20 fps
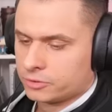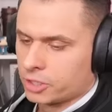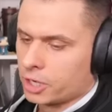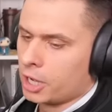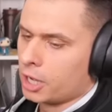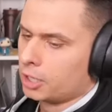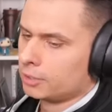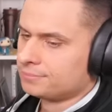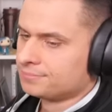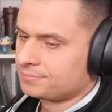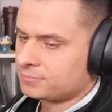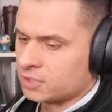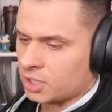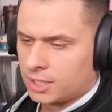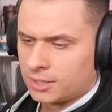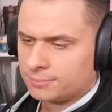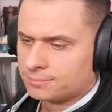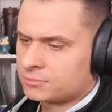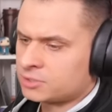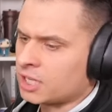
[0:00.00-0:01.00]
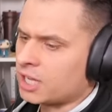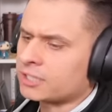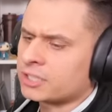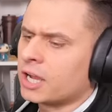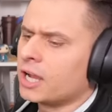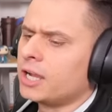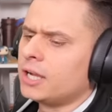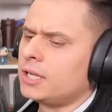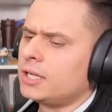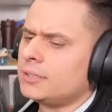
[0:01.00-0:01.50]
Tam, tam, ta
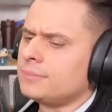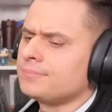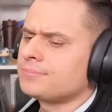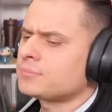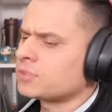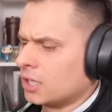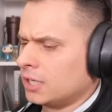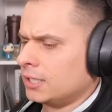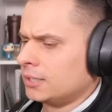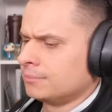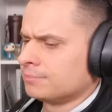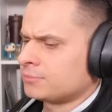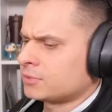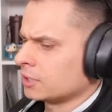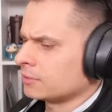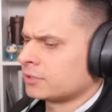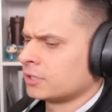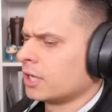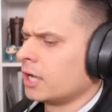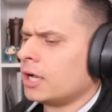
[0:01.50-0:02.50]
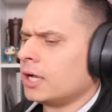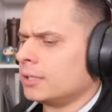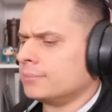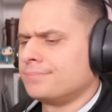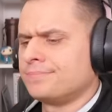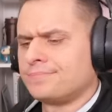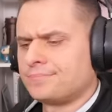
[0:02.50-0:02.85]
tam, tam, ta tam,